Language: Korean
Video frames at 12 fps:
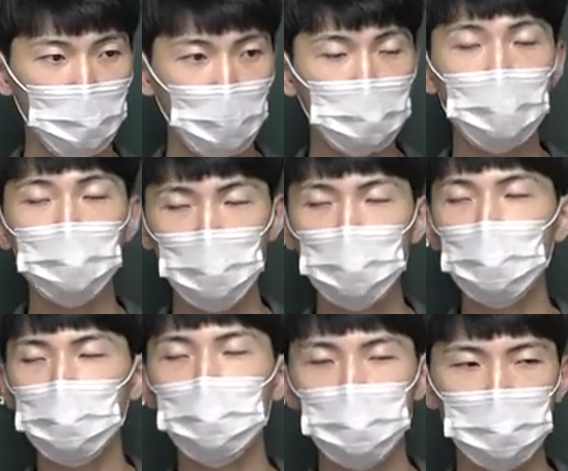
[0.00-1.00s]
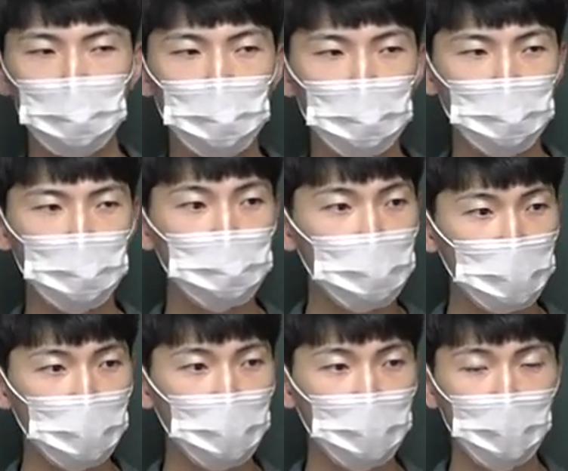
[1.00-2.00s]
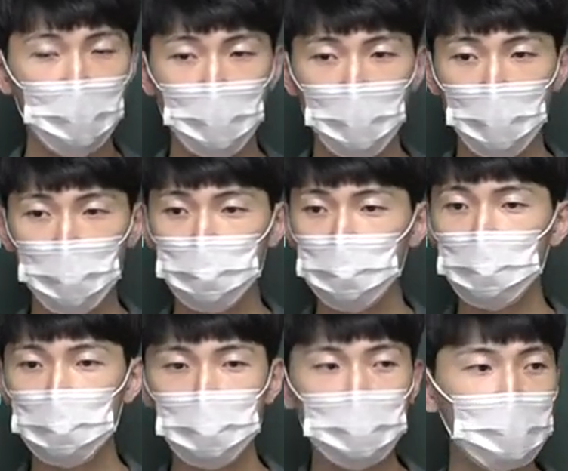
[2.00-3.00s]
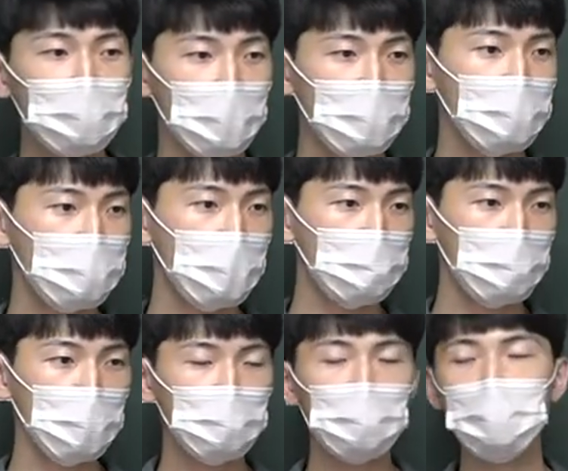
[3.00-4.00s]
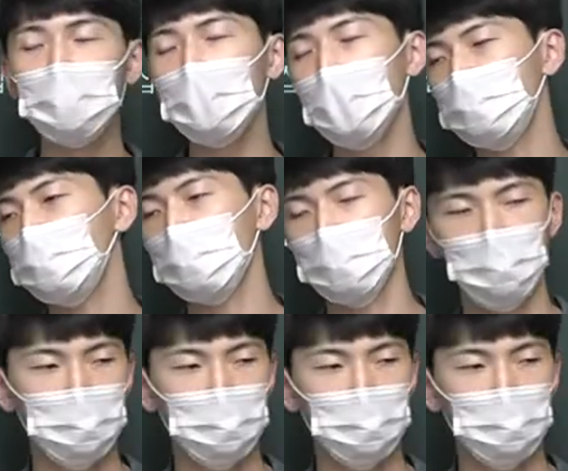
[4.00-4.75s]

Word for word: 아 되게 좋은 모습이죠. 근데 수능은 시간 제한이 있기 때문에 그렇게 시간 안 줘요.